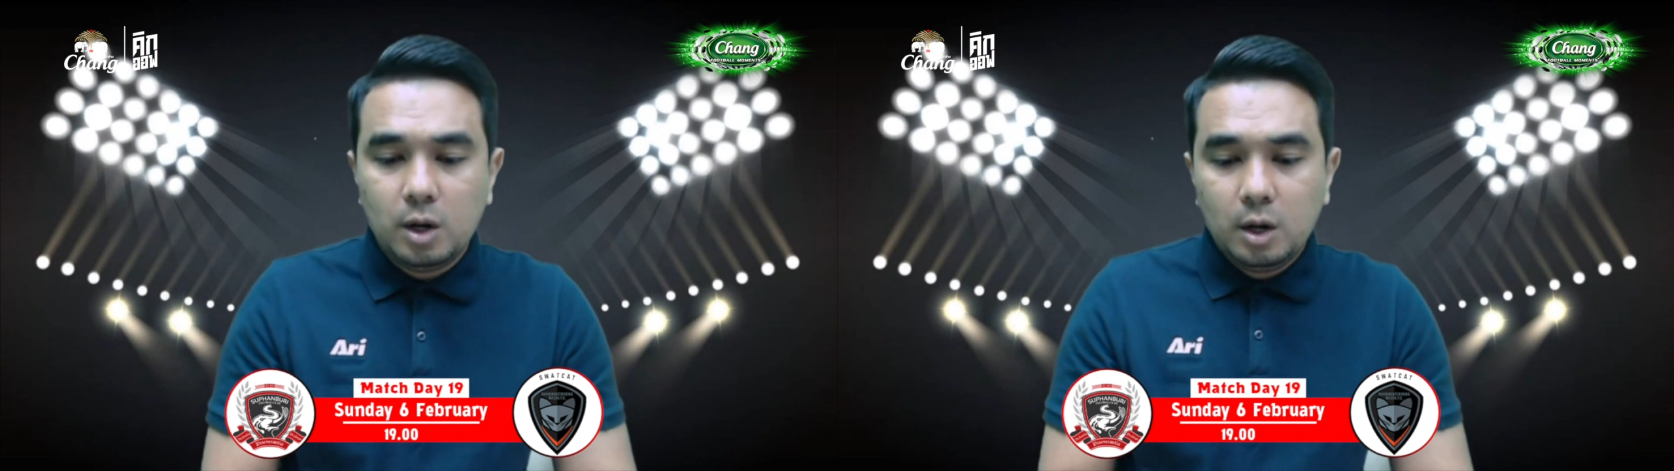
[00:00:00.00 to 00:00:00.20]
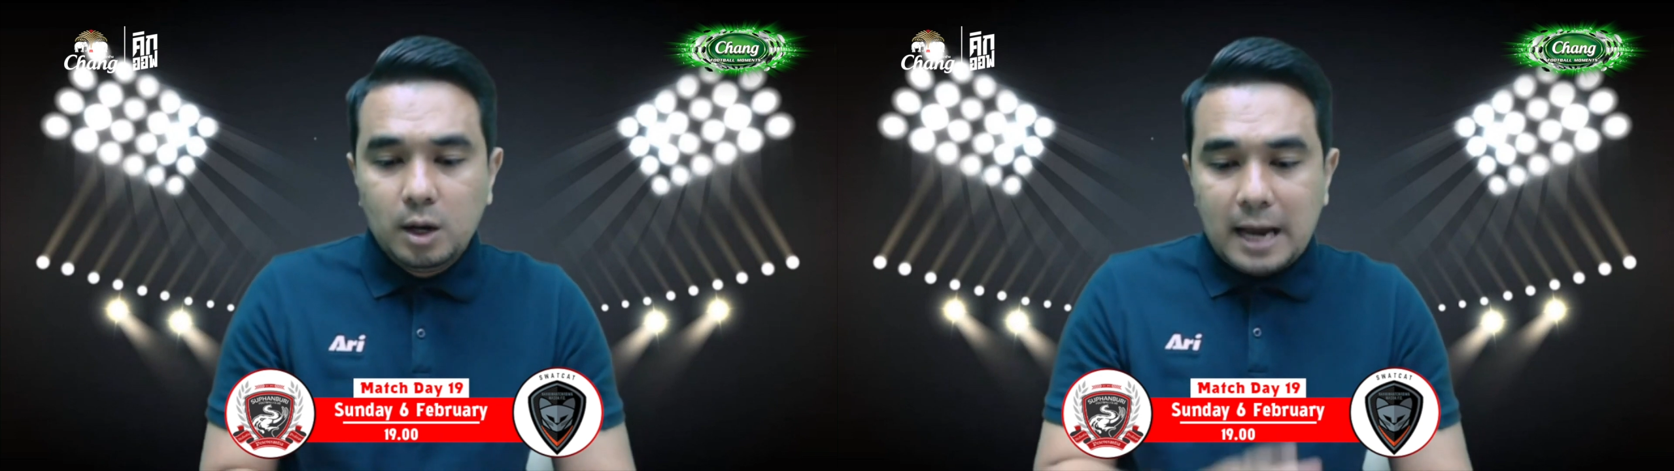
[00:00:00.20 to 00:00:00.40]

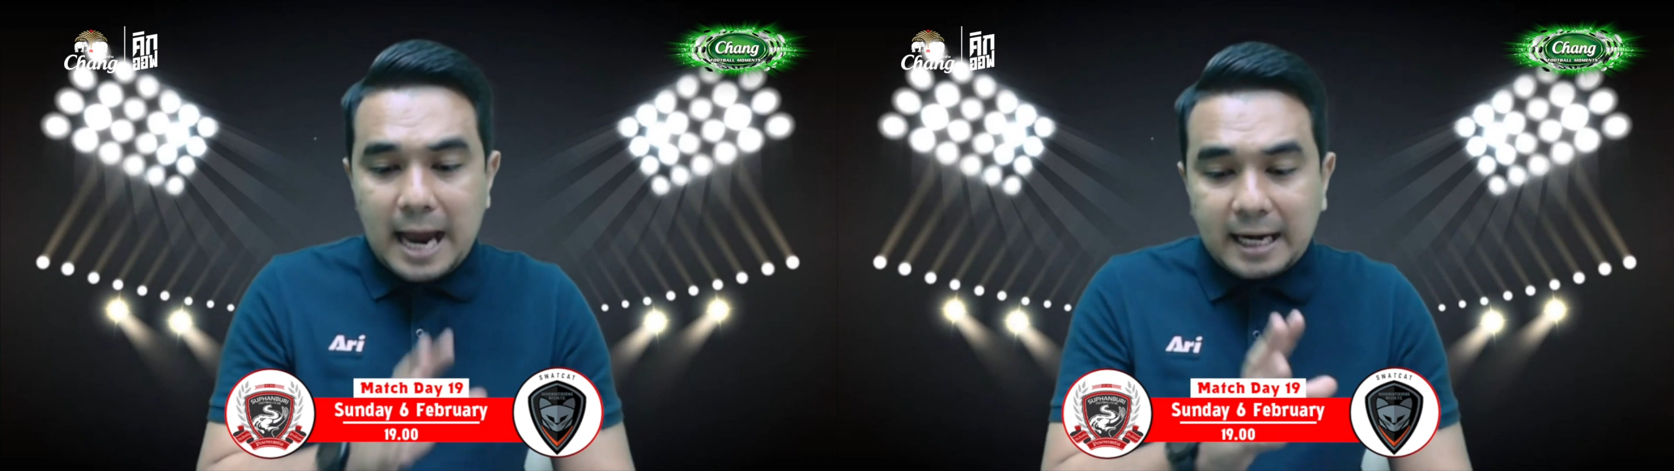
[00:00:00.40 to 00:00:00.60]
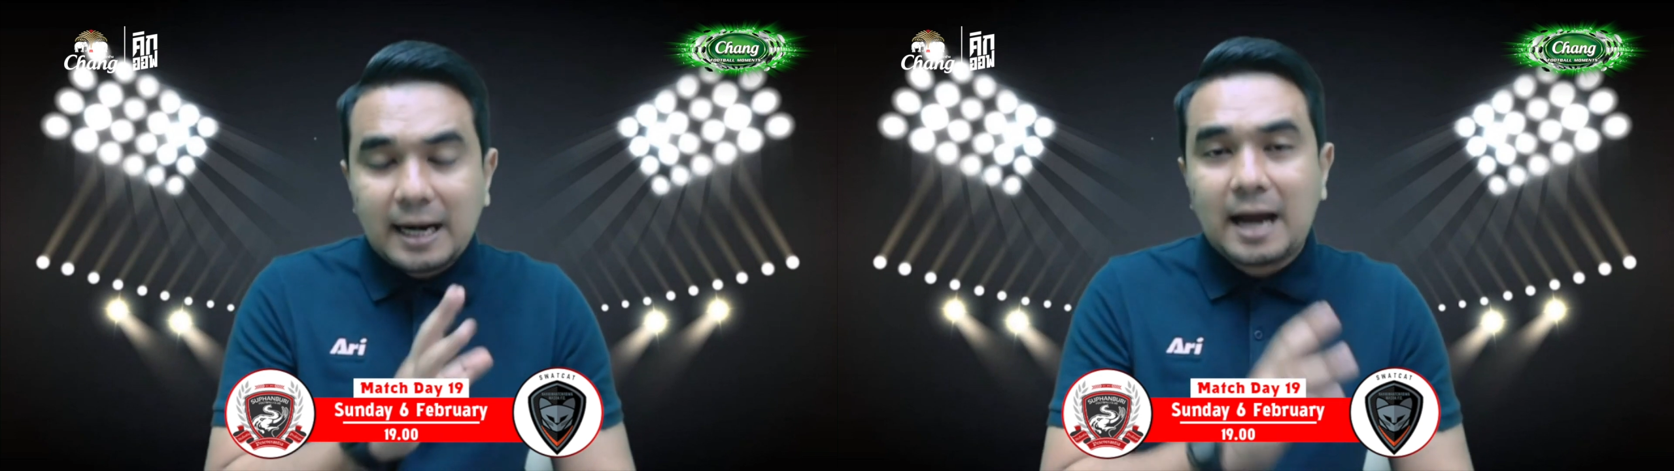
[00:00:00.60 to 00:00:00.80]

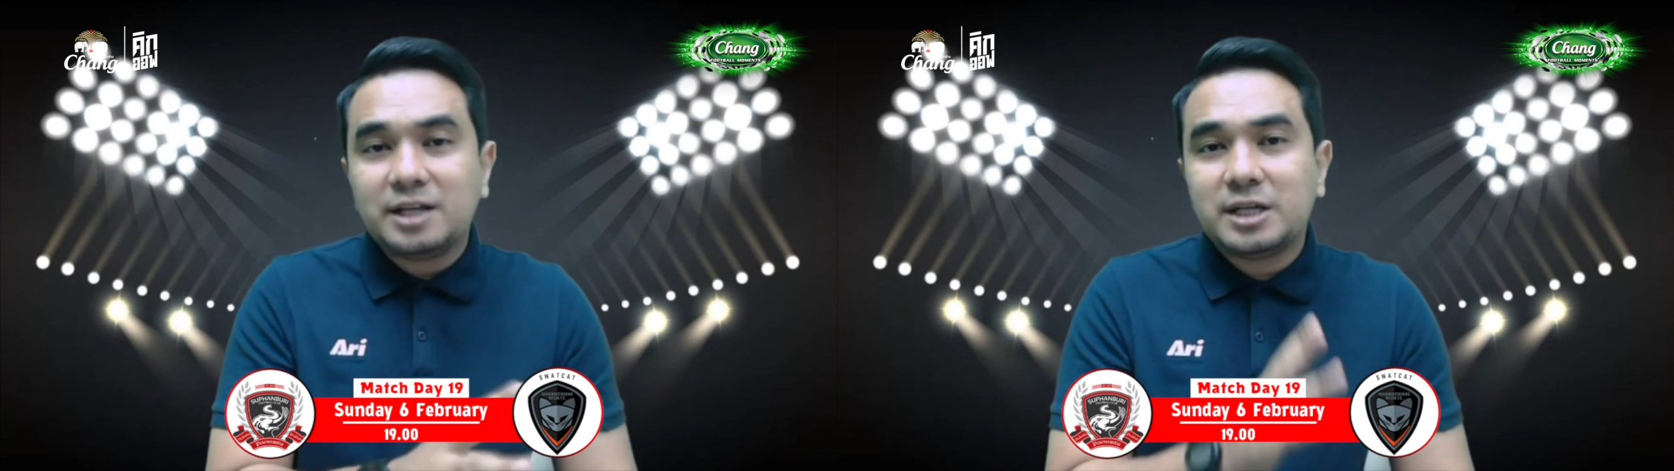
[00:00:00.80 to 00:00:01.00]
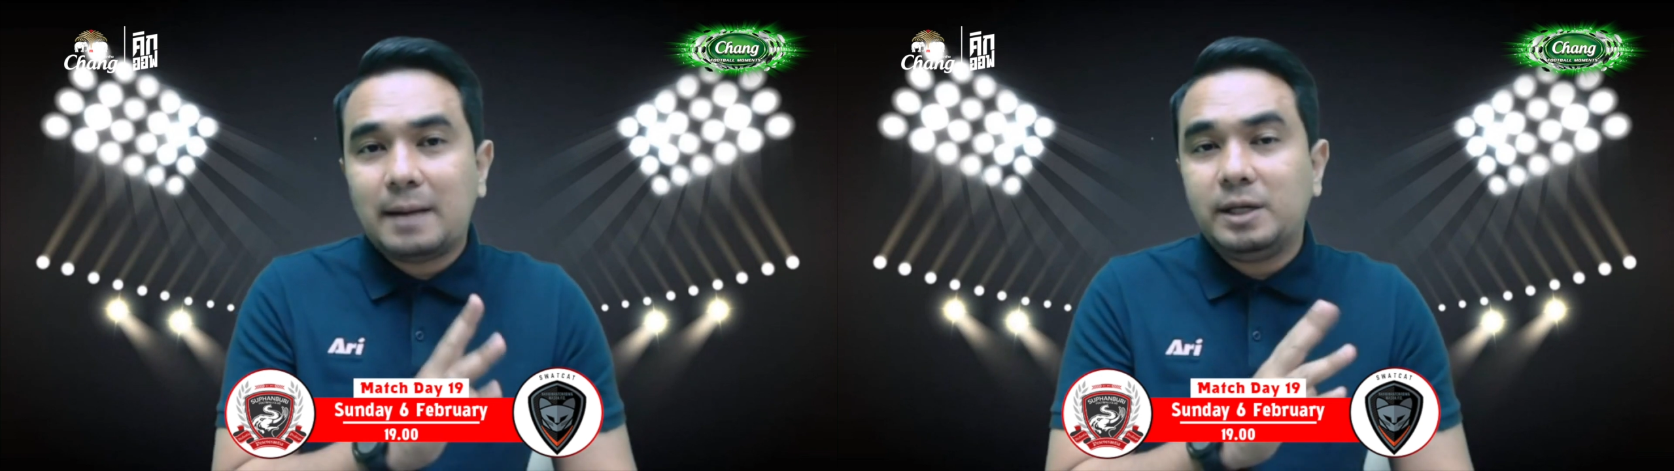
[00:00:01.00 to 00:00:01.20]
5นัดหลังนี่
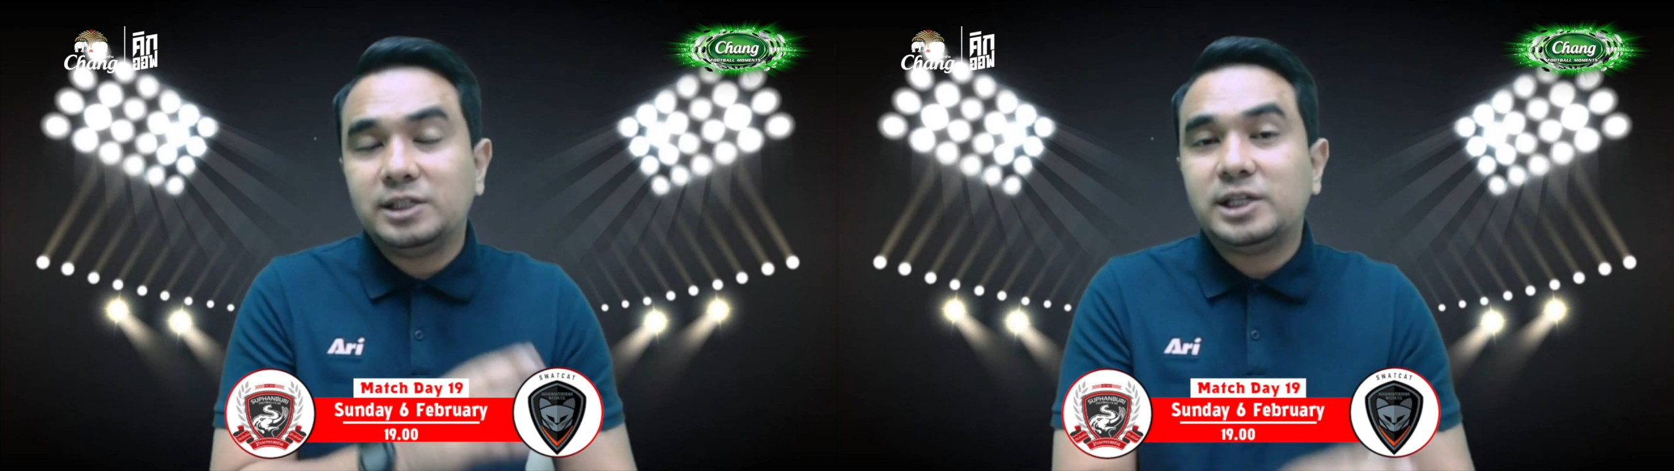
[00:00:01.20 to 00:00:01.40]
ชนะถึง